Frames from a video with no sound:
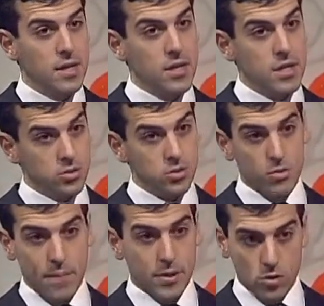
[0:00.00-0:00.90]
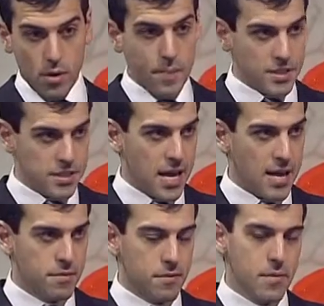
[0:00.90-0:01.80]
e isso a pessoa
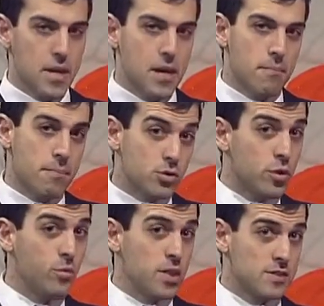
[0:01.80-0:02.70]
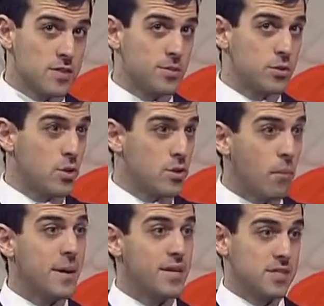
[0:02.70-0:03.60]
percebe. Uhum. Mas o que muitas vezes a pessoa
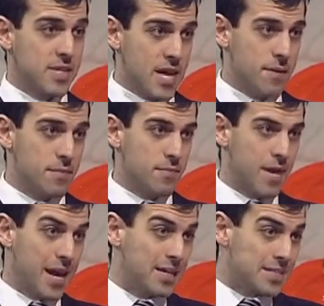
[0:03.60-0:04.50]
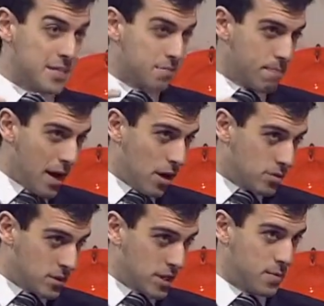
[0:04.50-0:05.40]
não percebe é que essas
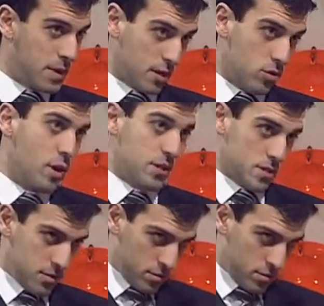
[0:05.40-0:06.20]
pausas respiratórias.